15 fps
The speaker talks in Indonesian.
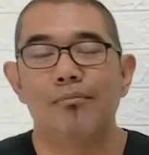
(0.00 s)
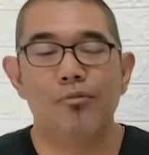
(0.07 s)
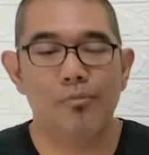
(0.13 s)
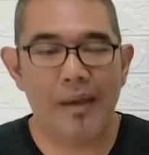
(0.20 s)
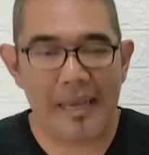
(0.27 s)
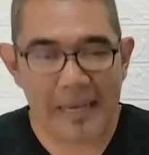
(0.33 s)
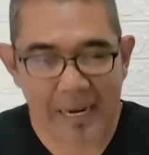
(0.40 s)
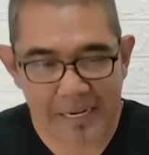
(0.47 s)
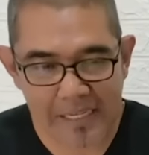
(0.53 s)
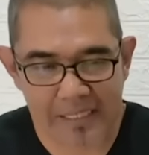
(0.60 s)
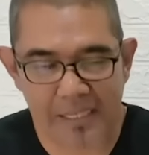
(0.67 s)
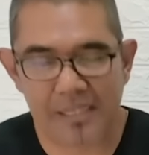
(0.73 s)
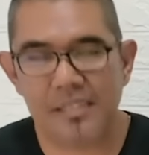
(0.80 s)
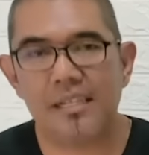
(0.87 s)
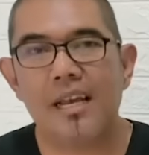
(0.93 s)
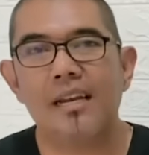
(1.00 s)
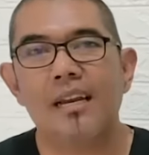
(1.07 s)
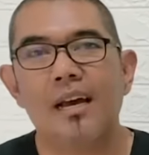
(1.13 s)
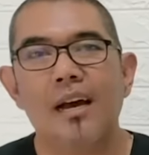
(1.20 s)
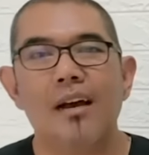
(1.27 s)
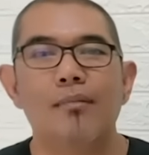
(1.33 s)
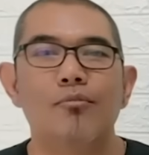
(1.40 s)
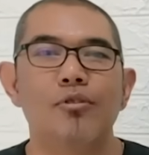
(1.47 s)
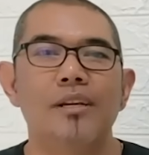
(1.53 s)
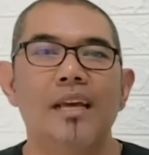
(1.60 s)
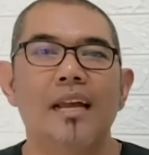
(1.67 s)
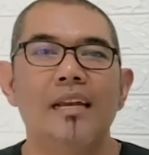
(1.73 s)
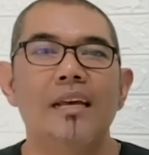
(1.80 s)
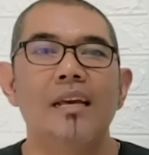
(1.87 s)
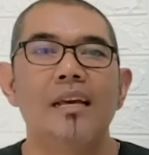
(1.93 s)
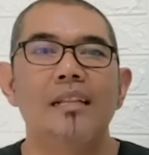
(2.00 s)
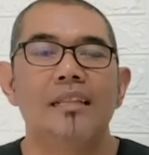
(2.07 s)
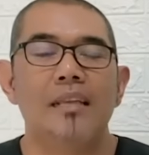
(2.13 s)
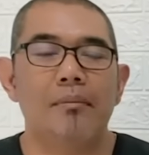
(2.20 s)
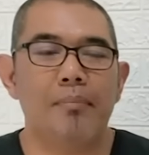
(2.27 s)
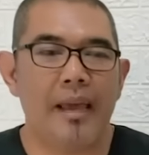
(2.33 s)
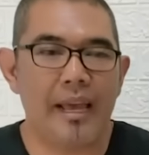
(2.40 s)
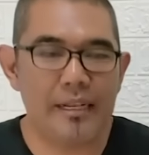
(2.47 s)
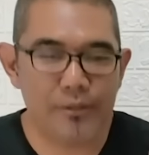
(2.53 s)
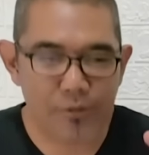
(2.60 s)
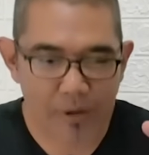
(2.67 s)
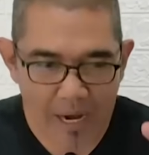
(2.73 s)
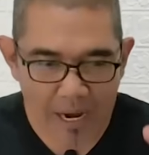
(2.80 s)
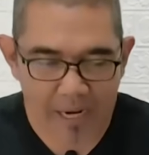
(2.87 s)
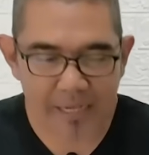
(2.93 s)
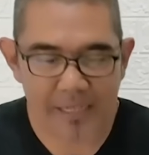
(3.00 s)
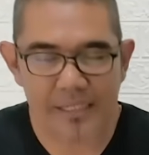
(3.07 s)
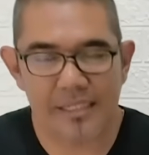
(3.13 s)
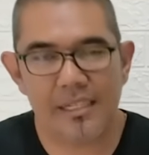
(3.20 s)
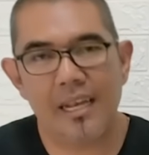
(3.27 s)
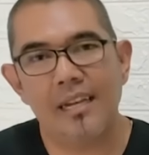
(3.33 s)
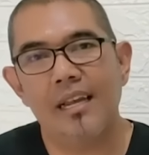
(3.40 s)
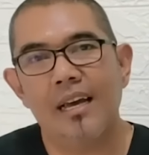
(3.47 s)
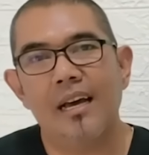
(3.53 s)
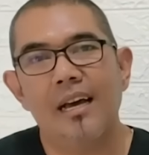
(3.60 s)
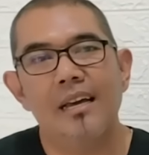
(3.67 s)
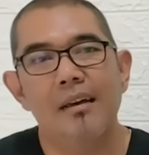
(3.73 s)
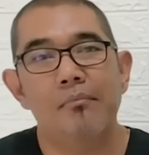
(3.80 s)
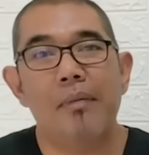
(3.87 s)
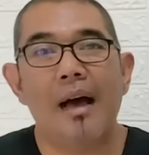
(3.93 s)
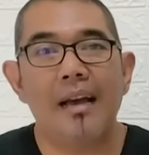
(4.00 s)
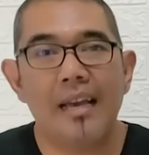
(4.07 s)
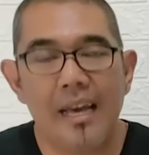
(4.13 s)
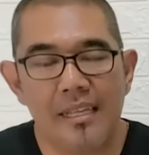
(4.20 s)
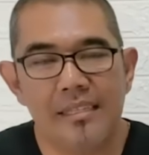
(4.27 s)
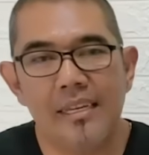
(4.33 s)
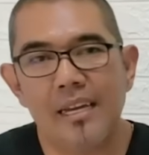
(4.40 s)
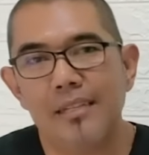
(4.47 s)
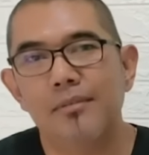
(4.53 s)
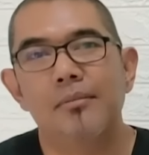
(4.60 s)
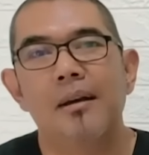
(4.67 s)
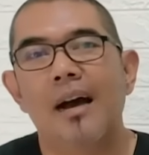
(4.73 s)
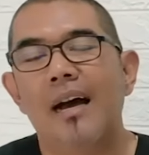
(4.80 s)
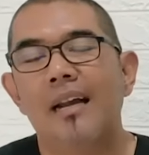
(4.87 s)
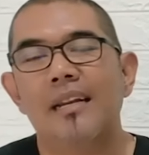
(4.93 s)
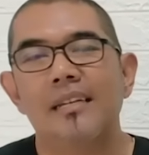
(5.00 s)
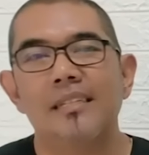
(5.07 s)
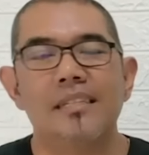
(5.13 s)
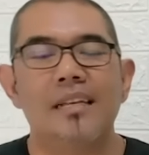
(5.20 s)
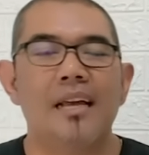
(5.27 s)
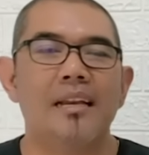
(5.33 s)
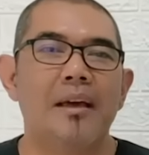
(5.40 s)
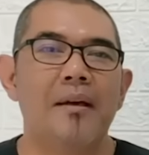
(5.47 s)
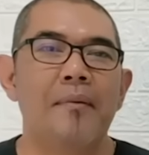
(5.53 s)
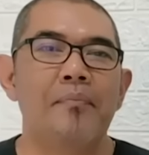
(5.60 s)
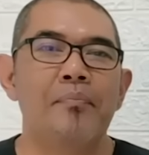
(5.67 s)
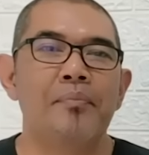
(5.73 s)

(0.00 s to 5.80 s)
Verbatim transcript: Bu Mega datang ke sana, kemudian TPN juga ada di sana, Pak Ganjar juga ada di sana.